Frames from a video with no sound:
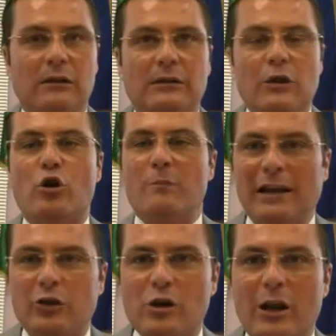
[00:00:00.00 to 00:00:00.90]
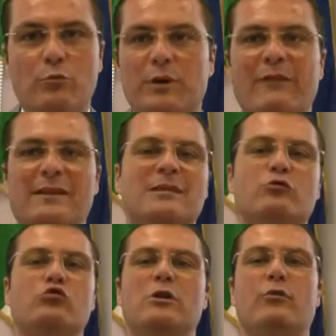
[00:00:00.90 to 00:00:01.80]
la norma regionale non prevede
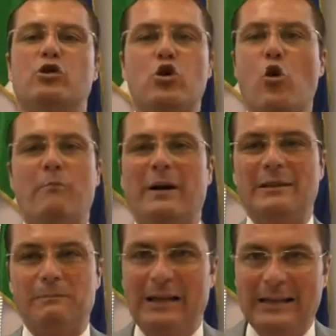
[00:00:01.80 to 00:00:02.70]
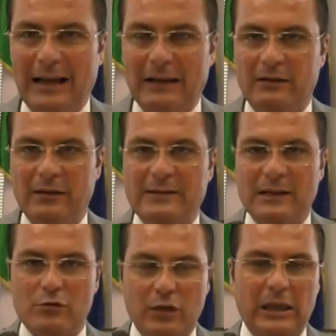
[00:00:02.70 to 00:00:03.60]
nessun tipo di incompatibilità, nel
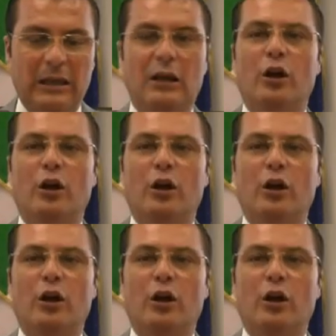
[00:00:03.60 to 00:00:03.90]
senso che